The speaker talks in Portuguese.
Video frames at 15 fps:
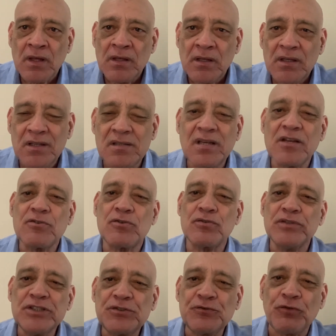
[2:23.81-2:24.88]
e
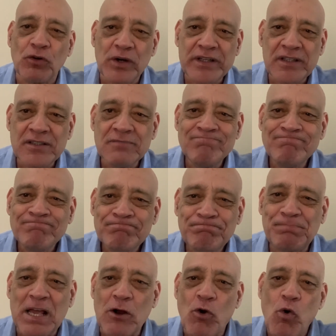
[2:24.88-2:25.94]
Jesus foi,
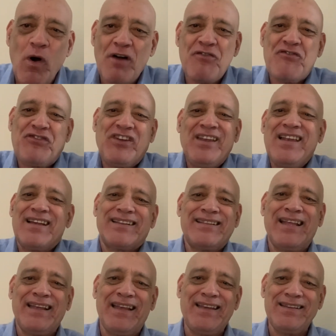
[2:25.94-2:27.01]
pegou a filha
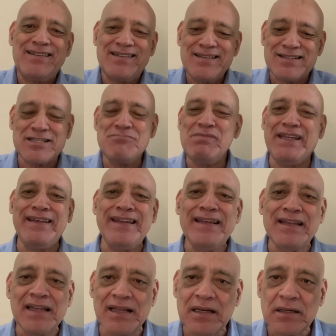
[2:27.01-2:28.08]
dele e disse:
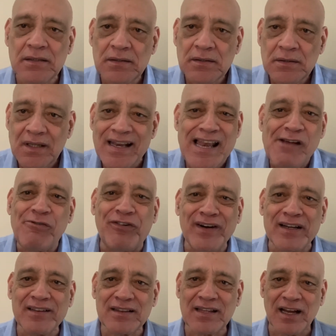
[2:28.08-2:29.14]
Menina,
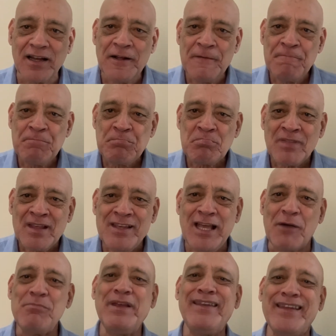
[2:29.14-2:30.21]
levanta. E a
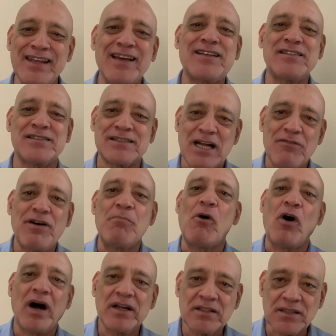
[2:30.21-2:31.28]
menina que estava
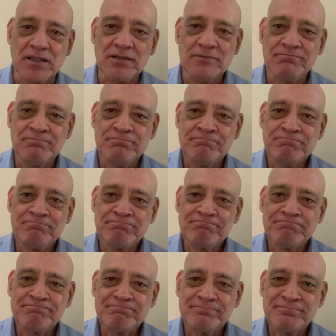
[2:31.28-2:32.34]
morta
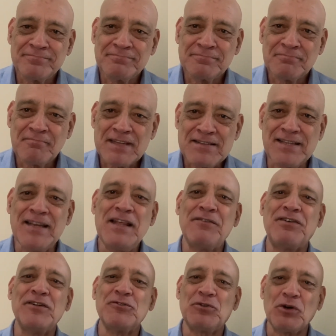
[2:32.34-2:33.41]
se
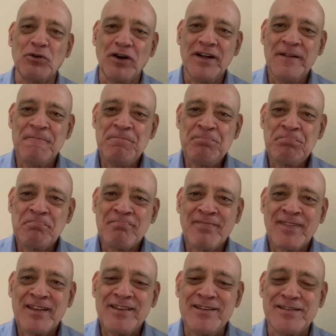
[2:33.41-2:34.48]
levantou
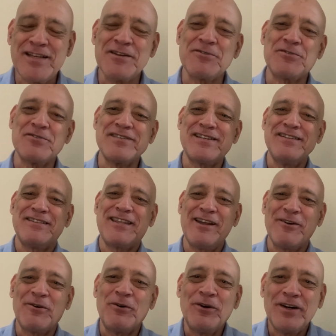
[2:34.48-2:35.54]
e Jesus
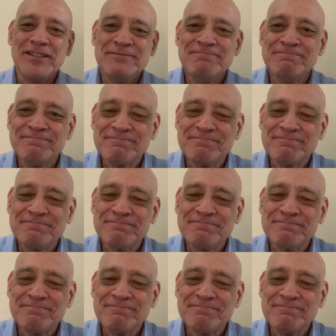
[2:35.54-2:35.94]
entregou